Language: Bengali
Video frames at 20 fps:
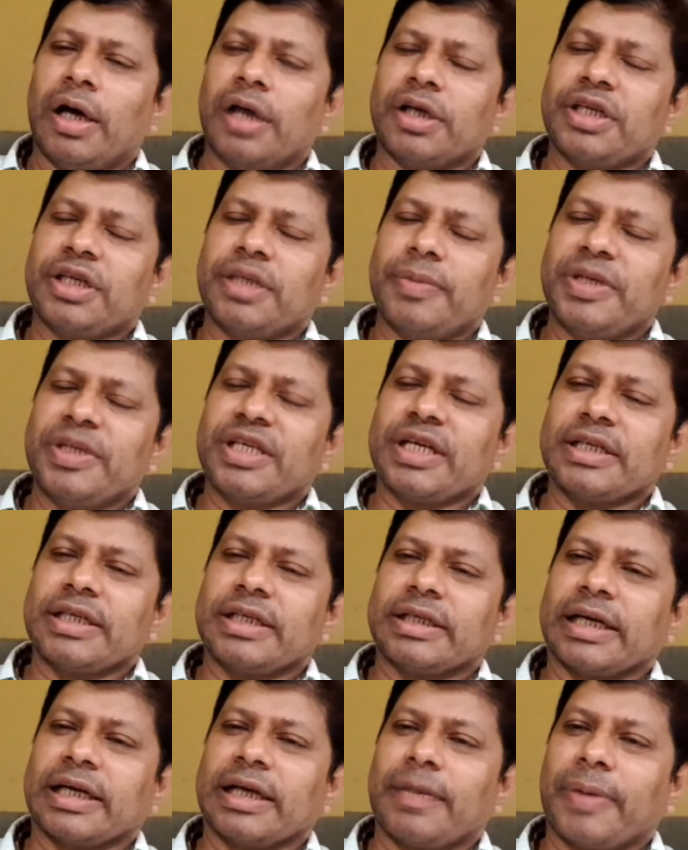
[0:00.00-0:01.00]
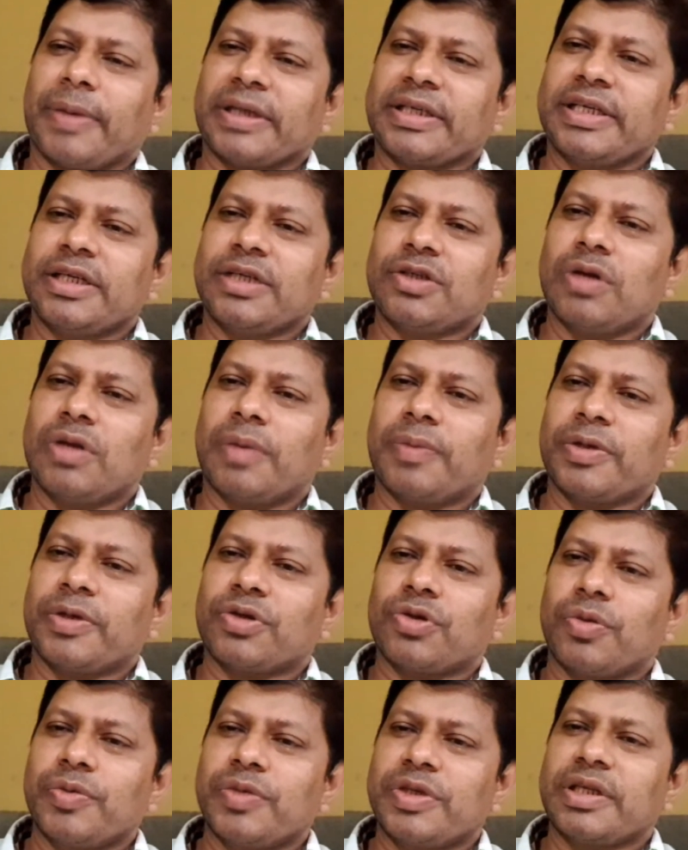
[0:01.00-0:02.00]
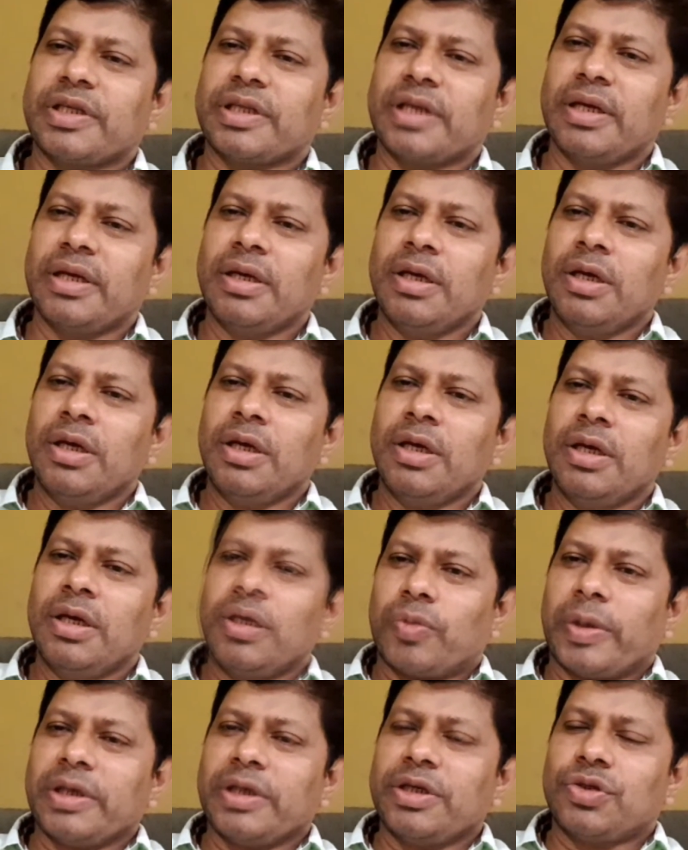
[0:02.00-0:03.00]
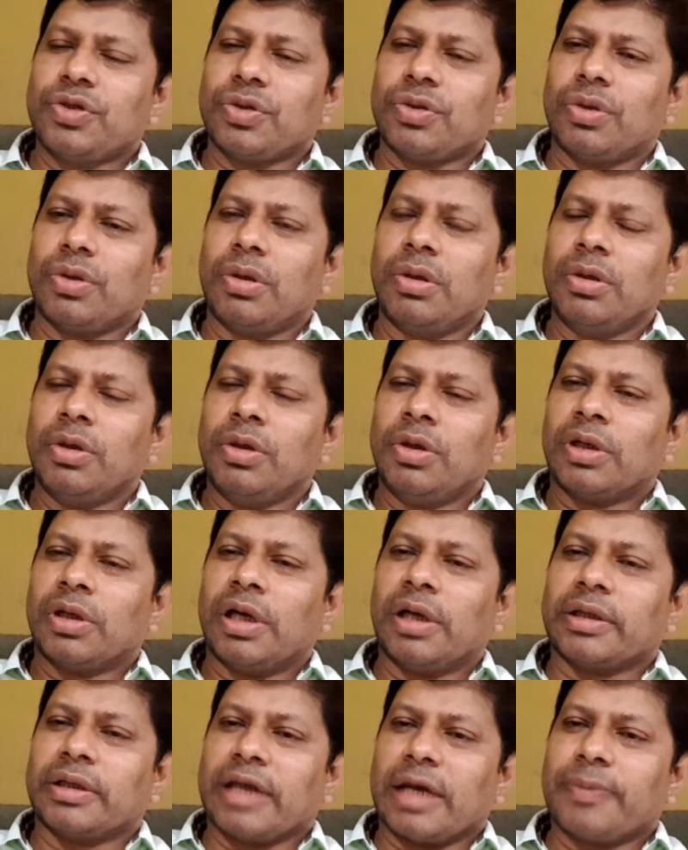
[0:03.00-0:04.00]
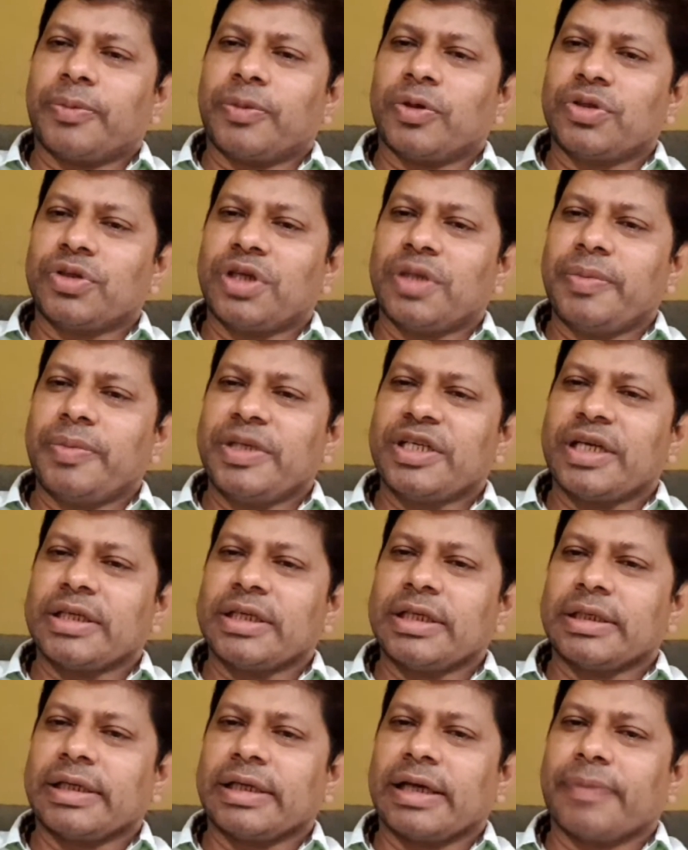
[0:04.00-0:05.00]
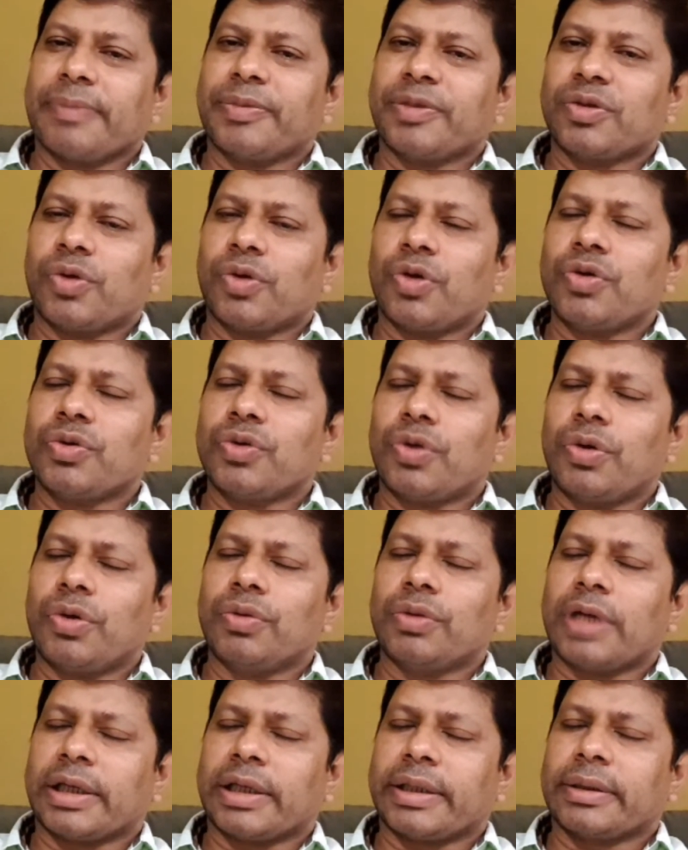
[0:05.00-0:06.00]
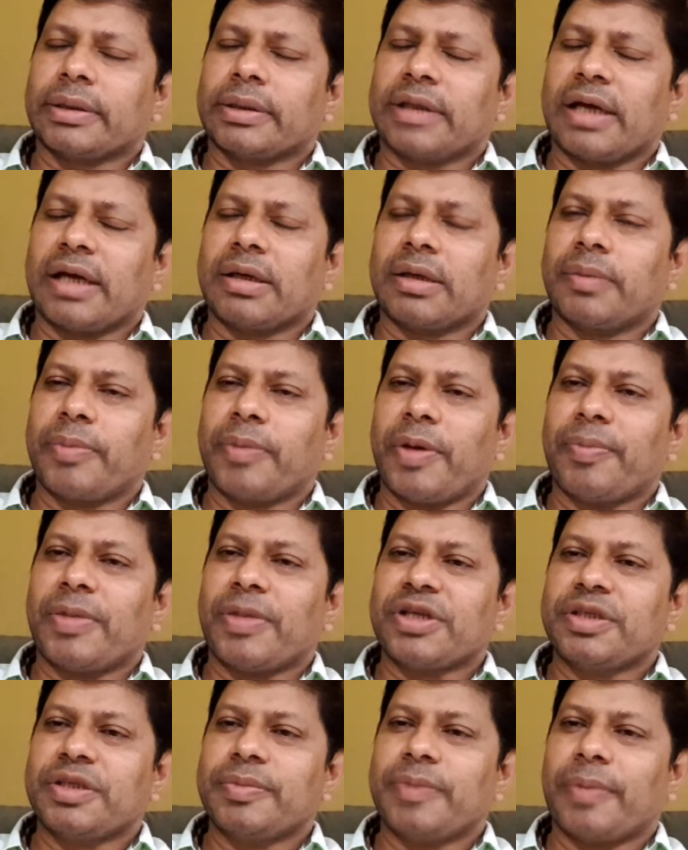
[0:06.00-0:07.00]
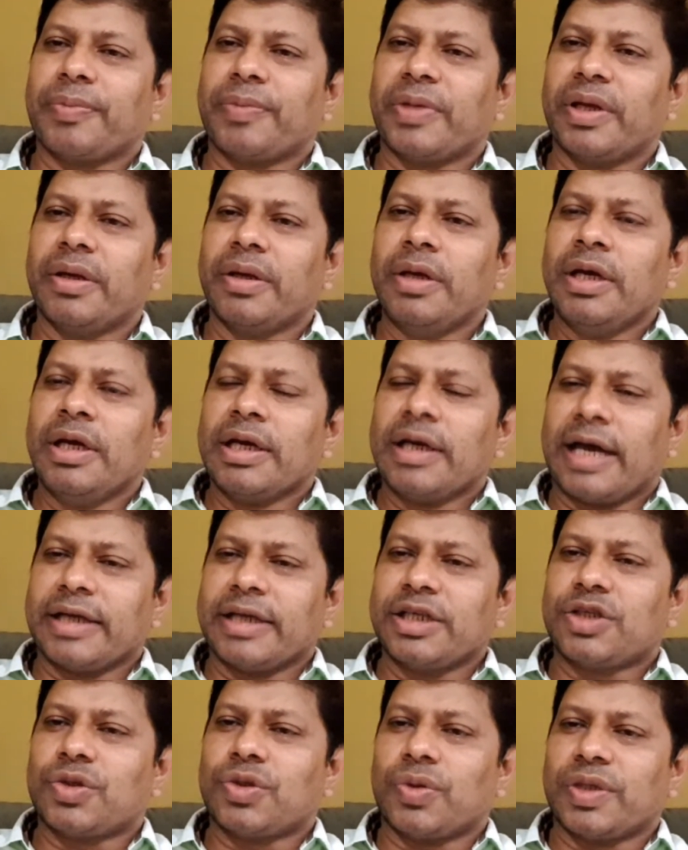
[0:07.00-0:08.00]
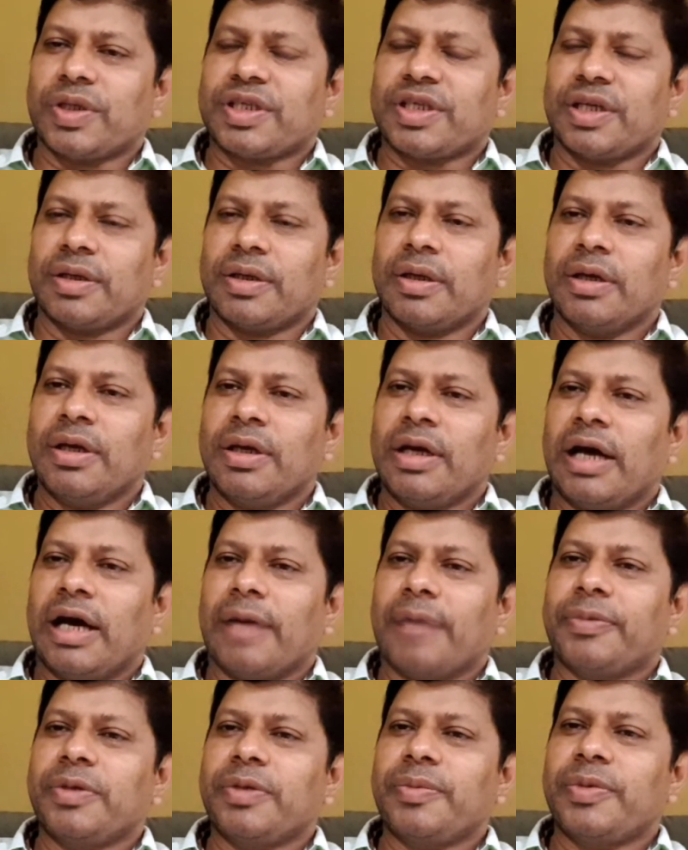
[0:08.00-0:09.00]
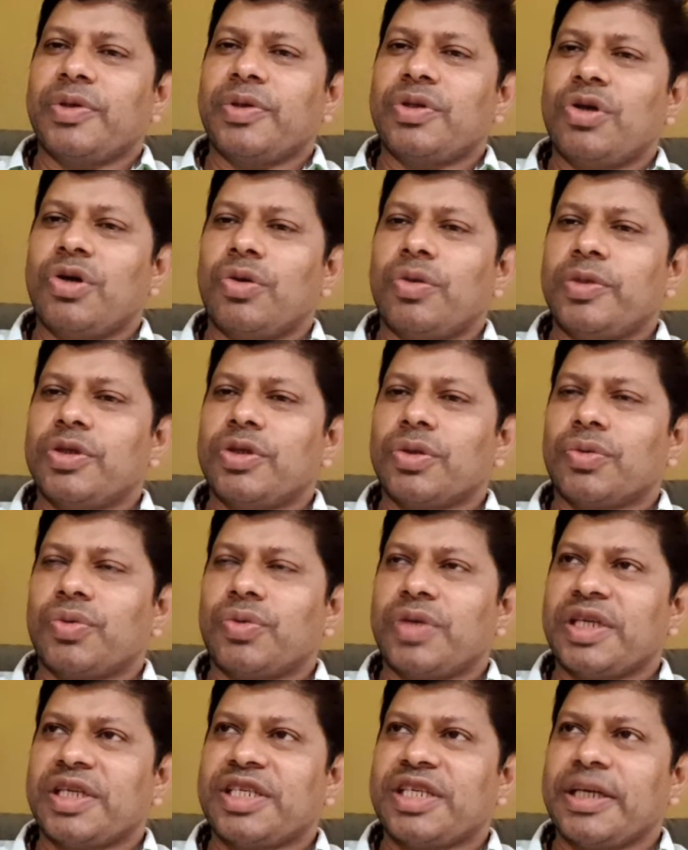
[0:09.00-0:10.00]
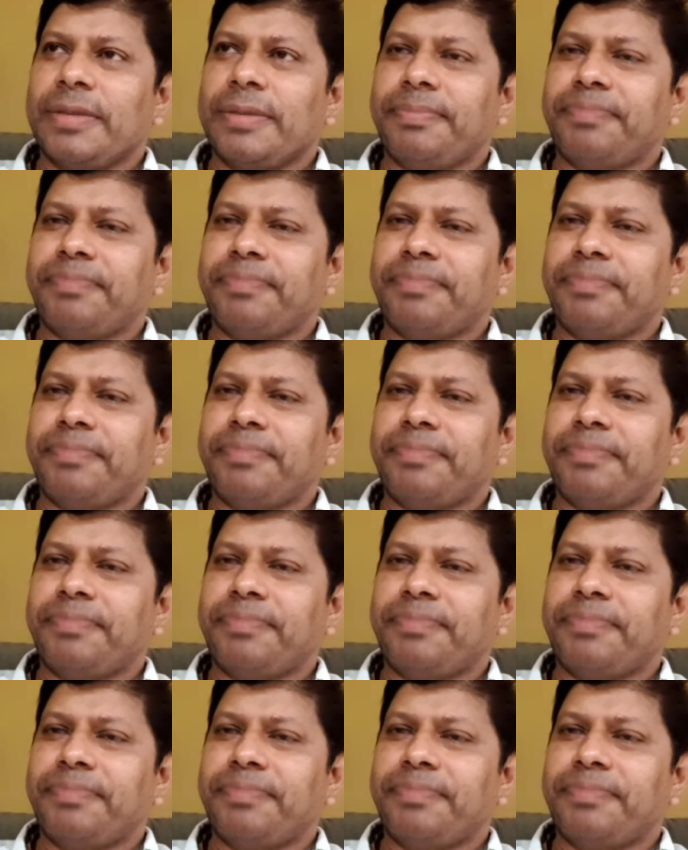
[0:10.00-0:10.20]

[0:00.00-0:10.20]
সে বিশ হাজার টাকা পাঠিয়েছিল আপনার সমিতিতে কোরবানির জন্য তারপরও সেই বিশ হাজার টাকা আপনি গ্রহণ করেও তার মেম্বারশিপ আপনি খারিজ করেছেন আপনার বিরুদ্ধে অভিযোগ উঠেছে